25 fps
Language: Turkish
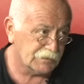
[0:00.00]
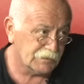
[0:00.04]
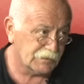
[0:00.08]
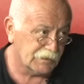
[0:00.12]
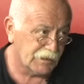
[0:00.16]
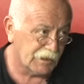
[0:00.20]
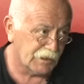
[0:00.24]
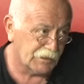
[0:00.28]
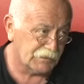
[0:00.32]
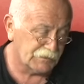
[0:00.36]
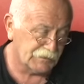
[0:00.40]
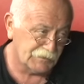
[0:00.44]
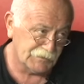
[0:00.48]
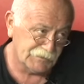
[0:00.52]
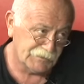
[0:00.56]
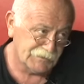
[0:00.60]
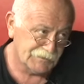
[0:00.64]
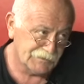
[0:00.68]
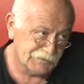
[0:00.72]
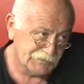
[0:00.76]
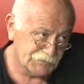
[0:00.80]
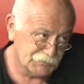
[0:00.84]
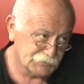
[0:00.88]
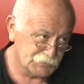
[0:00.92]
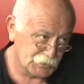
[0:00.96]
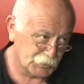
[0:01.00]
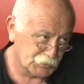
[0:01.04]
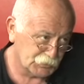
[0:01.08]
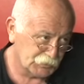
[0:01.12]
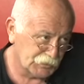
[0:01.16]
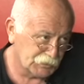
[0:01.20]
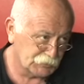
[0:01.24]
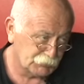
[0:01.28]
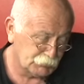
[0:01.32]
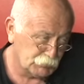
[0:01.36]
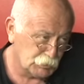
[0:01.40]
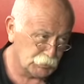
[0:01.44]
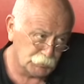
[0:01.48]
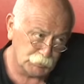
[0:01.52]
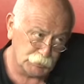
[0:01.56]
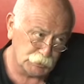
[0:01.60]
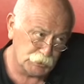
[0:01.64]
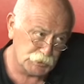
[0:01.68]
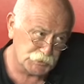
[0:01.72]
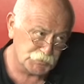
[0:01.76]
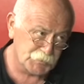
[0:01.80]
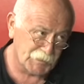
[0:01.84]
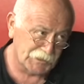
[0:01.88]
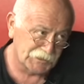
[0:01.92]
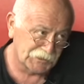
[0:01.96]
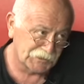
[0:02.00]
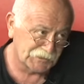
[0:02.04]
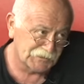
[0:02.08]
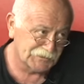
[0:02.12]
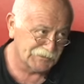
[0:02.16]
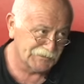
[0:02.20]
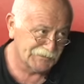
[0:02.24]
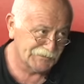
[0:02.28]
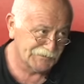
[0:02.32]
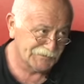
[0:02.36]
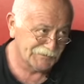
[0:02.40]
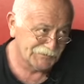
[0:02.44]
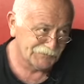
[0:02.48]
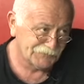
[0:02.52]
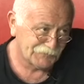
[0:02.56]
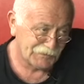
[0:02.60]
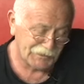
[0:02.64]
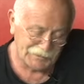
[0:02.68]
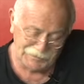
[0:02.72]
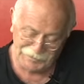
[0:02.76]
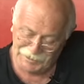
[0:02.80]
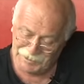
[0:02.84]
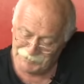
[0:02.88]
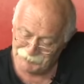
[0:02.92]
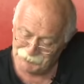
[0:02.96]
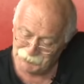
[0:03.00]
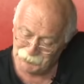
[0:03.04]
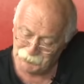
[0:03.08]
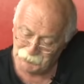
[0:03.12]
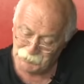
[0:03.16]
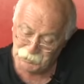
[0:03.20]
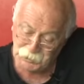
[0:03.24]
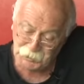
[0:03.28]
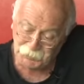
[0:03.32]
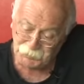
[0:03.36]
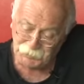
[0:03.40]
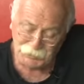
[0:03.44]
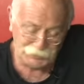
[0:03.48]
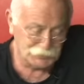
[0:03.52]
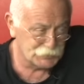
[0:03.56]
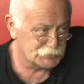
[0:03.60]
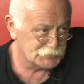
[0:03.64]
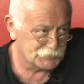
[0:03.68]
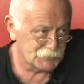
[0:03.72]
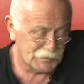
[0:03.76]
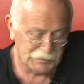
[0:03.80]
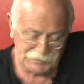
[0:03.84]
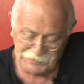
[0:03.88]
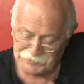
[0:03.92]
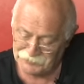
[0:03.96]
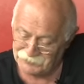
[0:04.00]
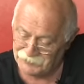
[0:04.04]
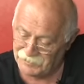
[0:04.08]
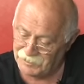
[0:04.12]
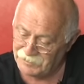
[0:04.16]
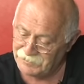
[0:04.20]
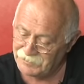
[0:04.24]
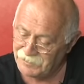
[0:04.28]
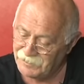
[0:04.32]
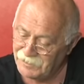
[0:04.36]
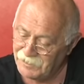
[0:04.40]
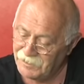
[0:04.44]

Yani çok net büyük bir düşmanlık var yani. Büyük bir düşmanlık var.